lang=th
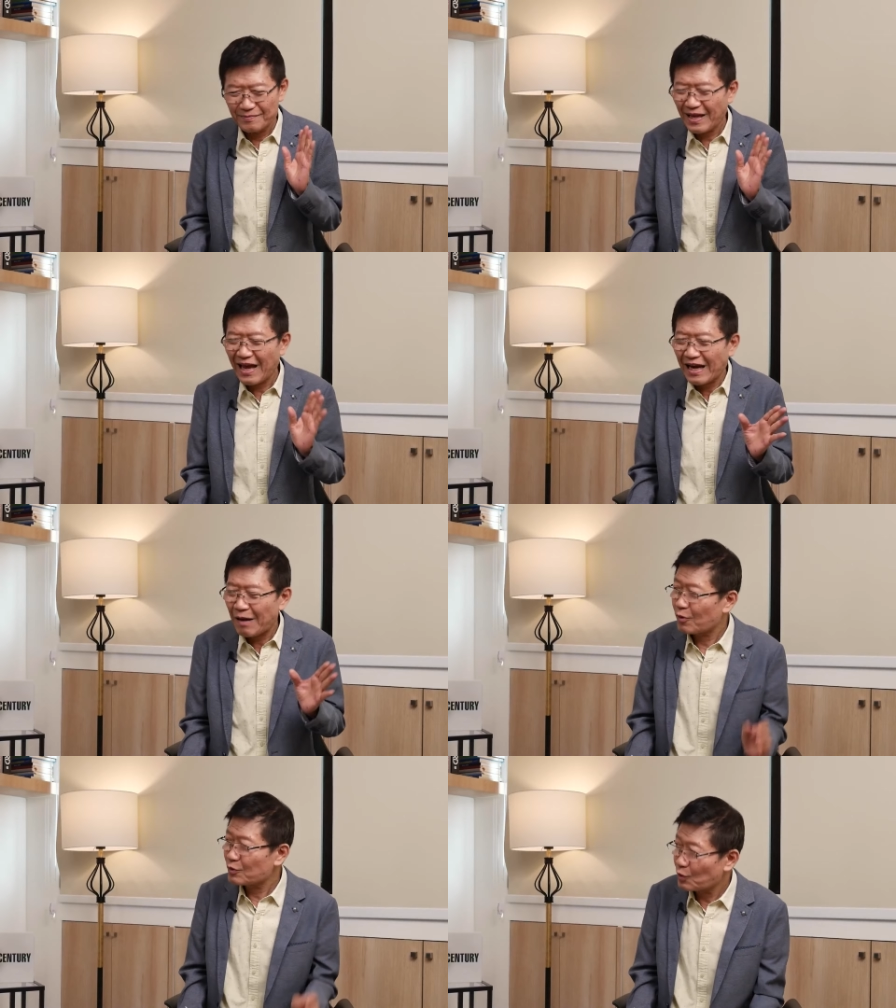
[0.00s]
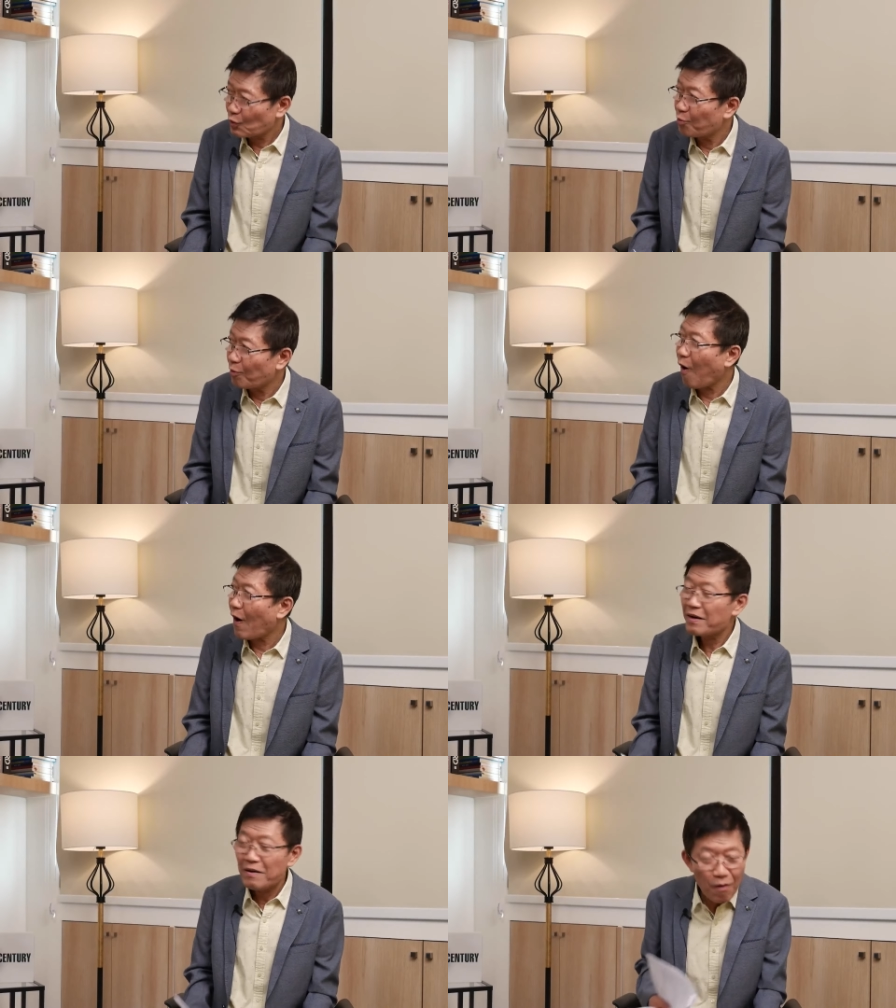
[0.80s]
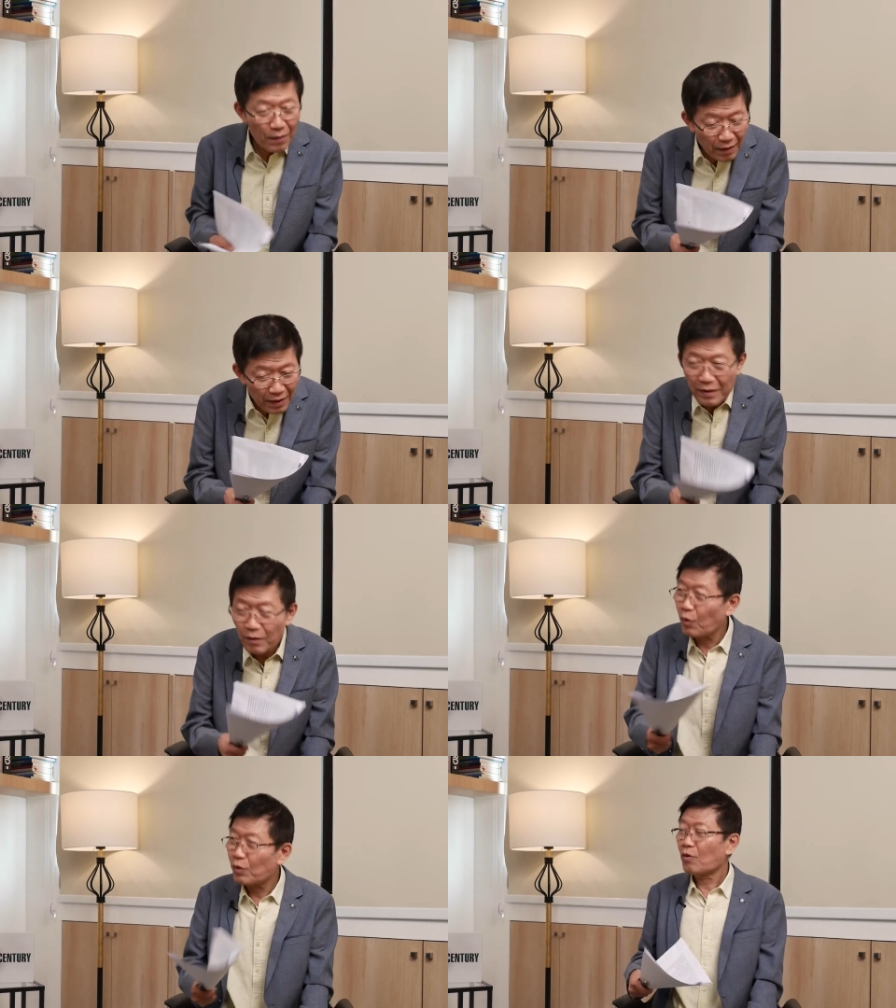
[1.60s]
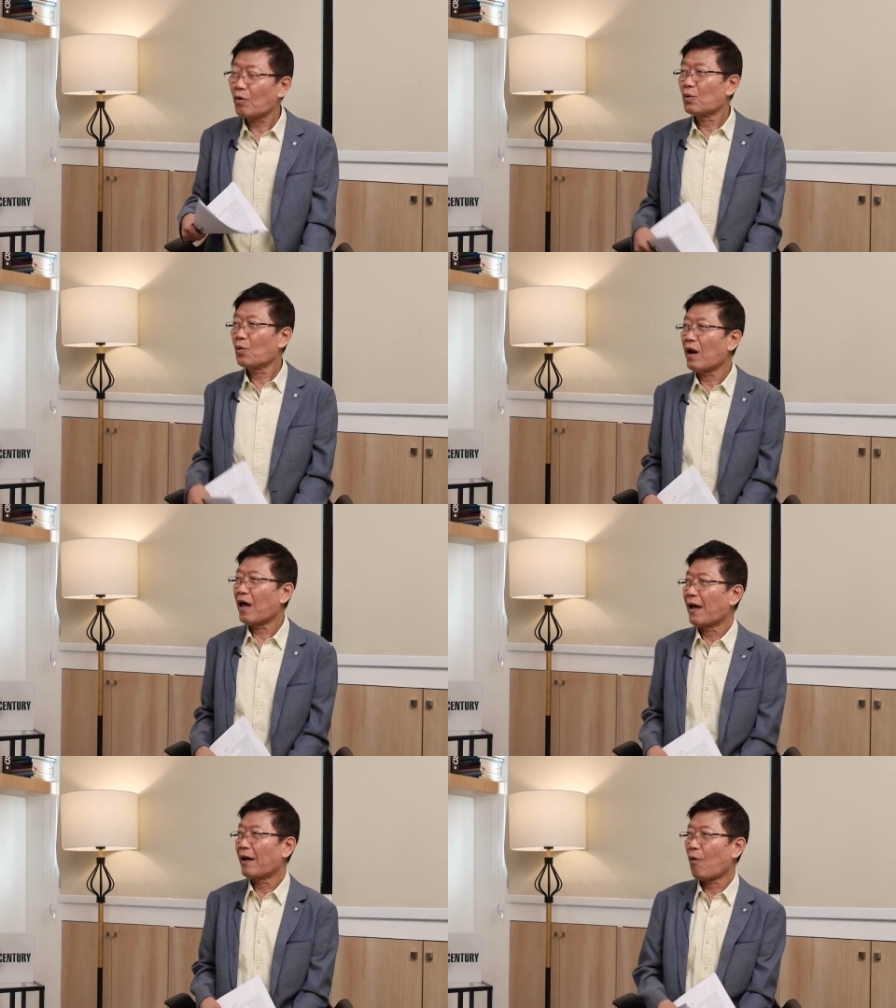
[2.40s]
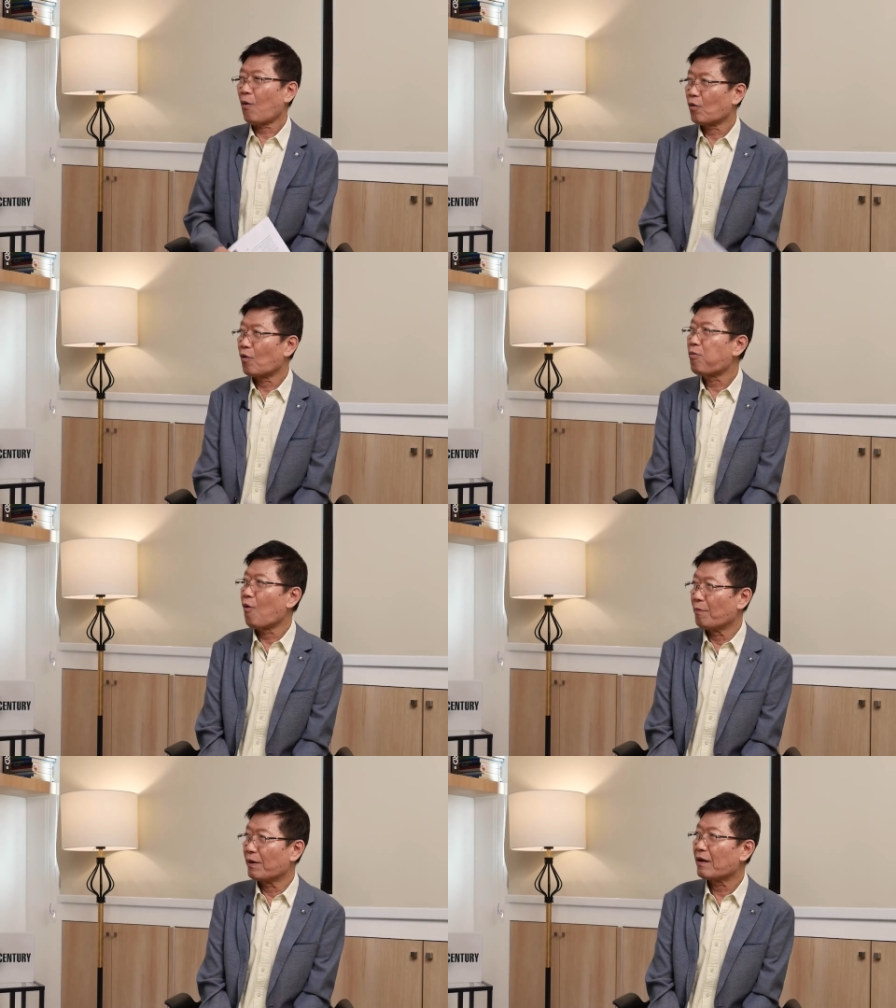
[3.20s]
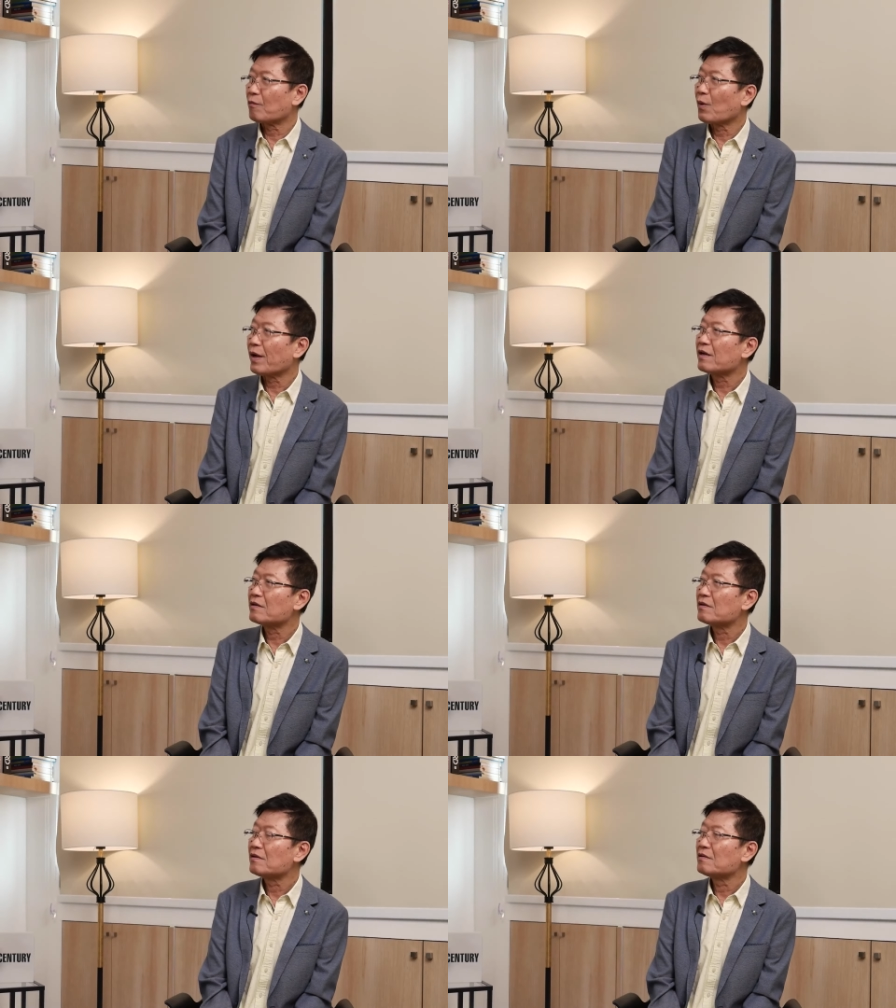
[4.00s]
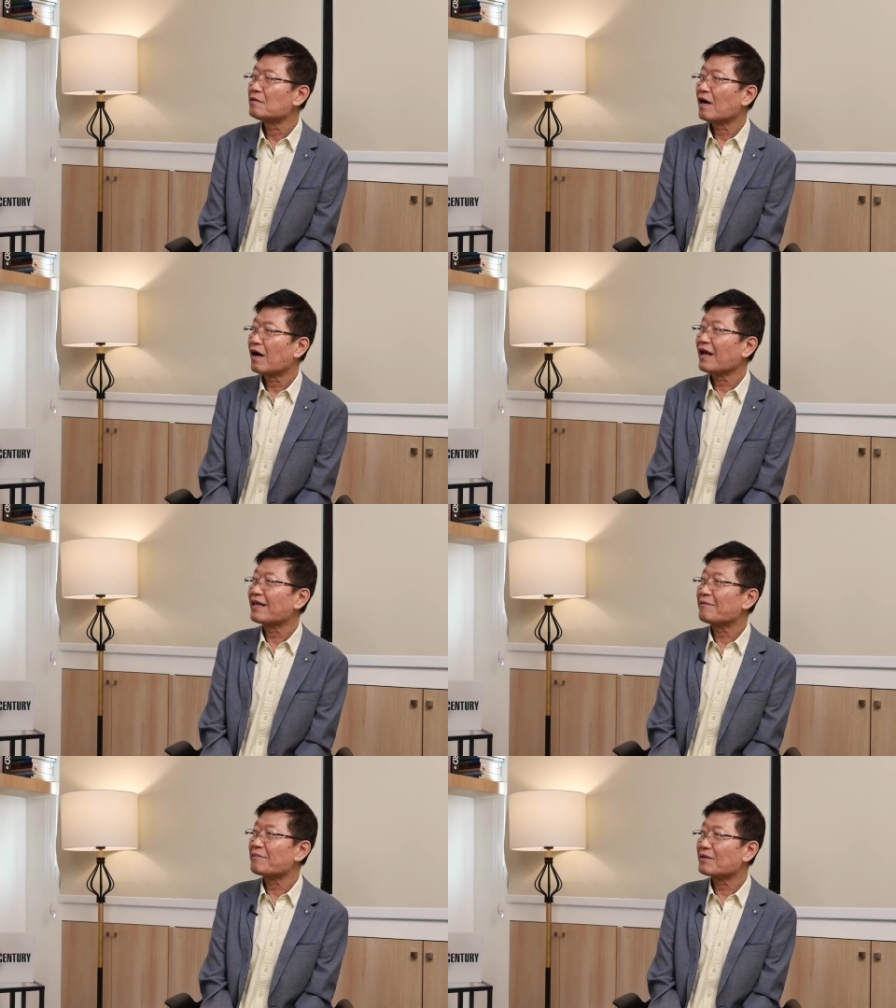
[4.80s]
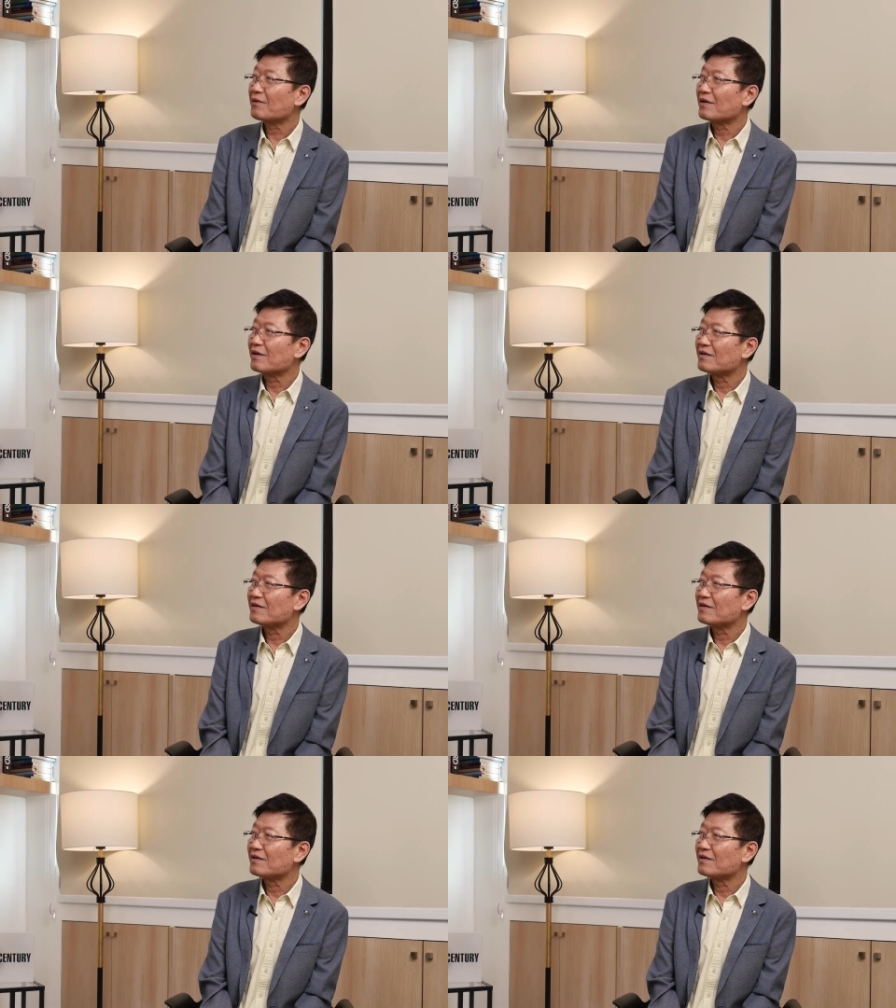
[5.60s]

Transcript: แก่นนำของชนกลุ่มน้อยเอ๊ะ คุณก็ดูแล คนของผมเหมือนกันเว้ยอะไรอย่างนี้เป็นต้นก็ทำ